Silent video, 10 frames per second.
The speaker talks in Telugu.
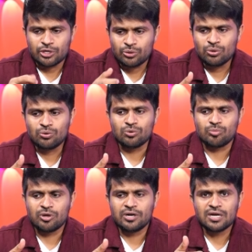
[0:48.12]
ఎందుకు
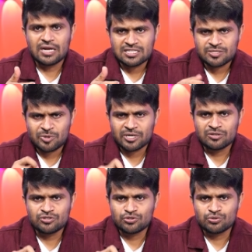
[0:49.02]
పొలిటికల్ ఆస్పెక్ట్
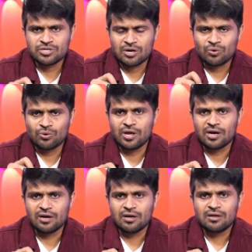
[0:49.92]
నుంచి చూసినా కూడా
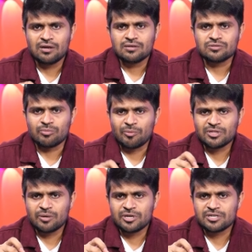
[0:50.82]

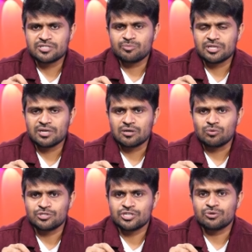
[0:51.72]
మమతా బెనర్జీ మీద
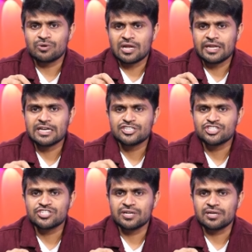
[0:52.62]
వచ్చేటువంటి
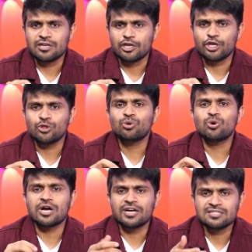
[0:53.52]
అలిగేషన్స్ని
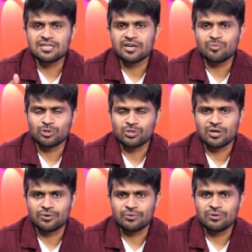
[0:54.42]
ఎందుకు
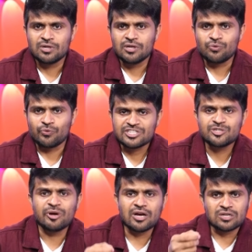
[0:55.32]
ఖండించలేకపోతున్నారు
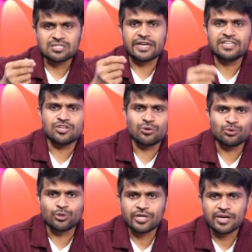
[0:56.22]
వెస్ట్ బెంగాల్ అసలు ఏం
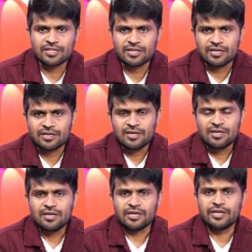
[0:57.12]
జరుగుతోంది అనేది
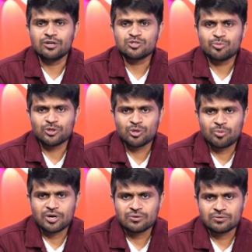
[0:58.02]
ఈరోజు మనతో
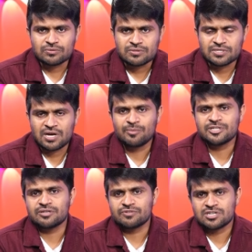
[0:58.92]
పాటు సామాజిక